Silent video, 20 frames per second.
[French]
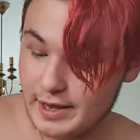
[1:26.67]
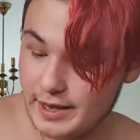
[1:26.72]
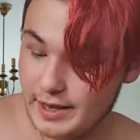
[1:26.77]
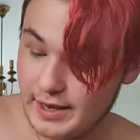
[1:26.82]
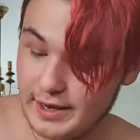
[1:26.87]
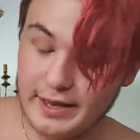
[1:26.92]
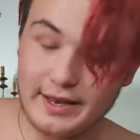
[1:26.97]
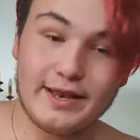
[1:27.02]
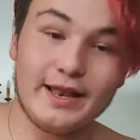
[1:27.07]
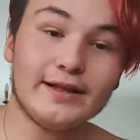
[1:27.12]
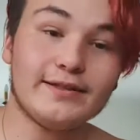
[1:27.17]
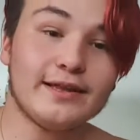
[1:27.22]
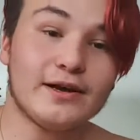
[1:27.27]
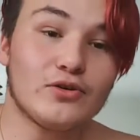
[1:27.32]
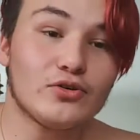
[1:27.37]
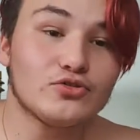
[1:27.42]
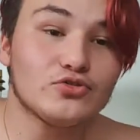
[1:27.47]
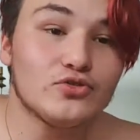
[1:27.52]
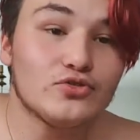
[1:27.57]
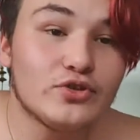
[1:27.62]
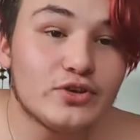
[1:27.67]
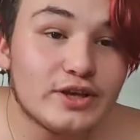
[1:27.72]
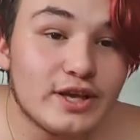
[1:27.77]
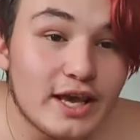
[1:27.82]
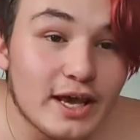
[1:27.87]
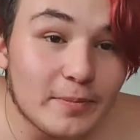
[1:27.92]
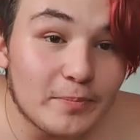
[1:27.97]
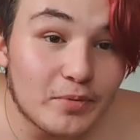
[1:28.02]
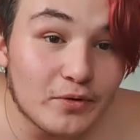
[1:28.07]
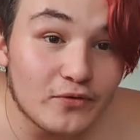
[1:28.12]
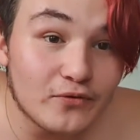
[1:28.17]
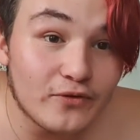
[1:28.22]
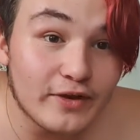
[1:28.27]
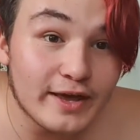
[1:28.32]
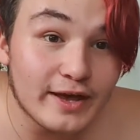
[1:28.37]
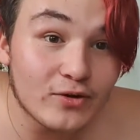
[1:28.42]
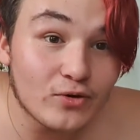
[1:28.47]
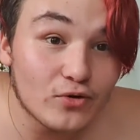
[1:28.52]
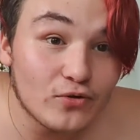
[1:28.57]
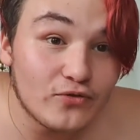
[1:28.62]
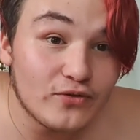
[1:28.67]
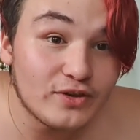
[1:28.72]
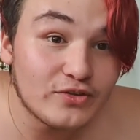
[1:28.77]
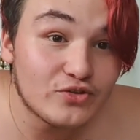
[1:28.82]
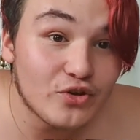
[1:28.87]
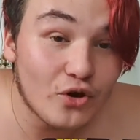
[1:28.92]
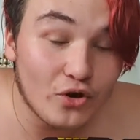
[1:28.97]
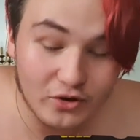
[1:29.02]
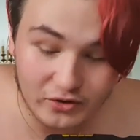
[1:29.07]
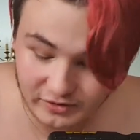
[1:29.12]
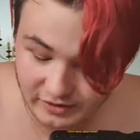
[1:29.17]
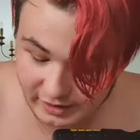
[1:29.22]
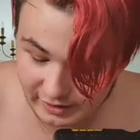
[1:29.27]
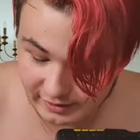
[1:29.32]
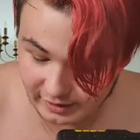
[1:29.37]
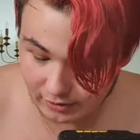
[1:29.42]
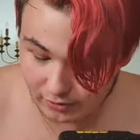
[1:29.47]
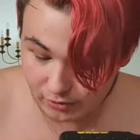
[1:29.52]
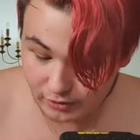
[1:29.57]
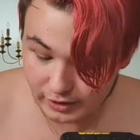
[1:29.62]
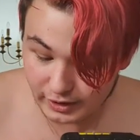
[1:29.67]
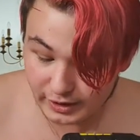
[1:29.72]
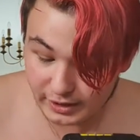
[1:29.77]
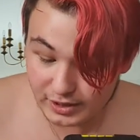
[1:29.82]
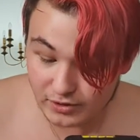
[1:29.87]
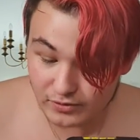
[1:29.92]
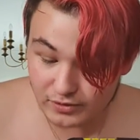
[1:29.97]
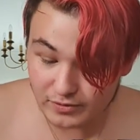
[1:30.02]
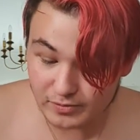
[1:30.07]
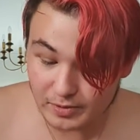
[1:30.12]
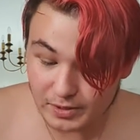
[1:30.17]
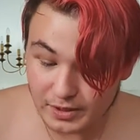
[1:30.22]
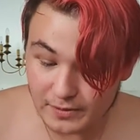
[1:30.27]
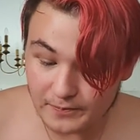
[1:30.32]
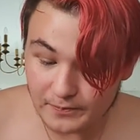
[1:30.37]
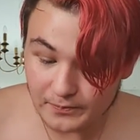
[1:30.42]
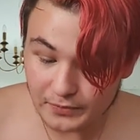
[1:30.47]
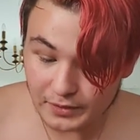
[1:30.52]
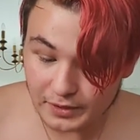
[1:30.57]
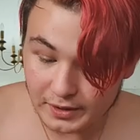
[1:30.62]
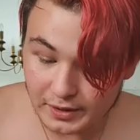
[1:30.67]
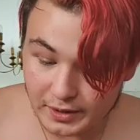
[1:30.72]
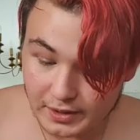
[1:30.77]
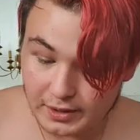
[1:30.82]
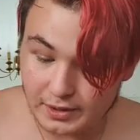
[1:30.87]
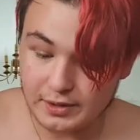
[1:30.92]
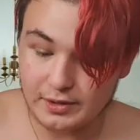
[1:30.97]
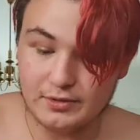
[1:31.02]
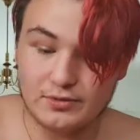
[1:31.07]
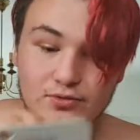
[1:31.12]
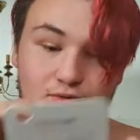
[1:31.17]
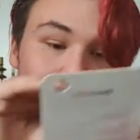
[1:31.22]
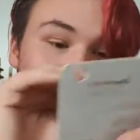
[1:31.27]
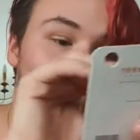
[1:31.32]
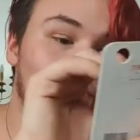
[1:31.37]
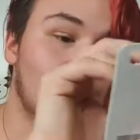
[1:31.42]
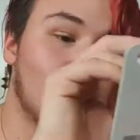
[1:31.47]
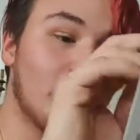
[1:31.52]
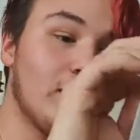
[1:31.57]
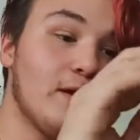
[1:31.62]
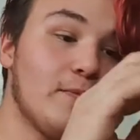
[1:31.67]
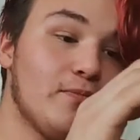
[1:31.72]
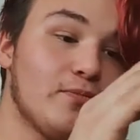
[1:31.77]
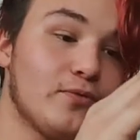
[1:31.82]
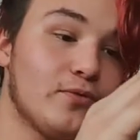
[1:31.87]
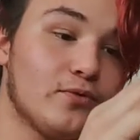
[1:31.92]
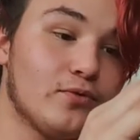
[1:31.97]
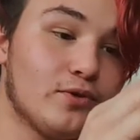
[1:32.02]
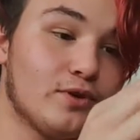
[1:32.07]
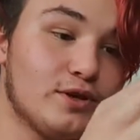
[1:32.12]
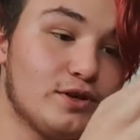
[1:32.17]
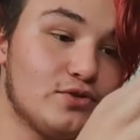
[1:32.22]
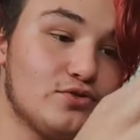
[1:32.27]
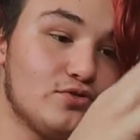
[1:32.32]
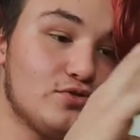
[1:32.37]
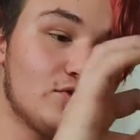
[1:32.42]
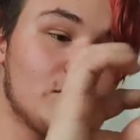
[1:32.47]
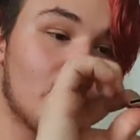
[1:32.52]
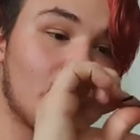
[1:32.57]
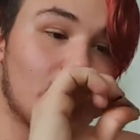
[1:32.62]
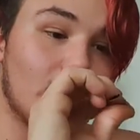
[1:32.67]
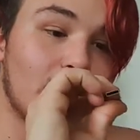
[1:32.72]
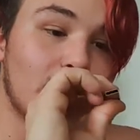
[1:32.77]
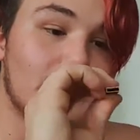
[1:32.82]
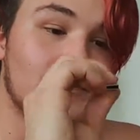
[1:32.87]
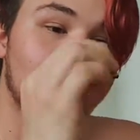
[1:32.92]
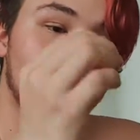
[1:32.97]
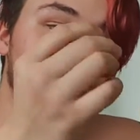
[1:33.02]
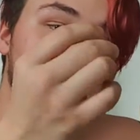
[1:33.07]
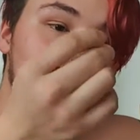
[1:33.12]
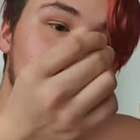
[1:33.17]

Et la tarentule de guerre peut faire office de enceinte. Alors, on a une clé USB. Donc voilà, donc qui est justement là.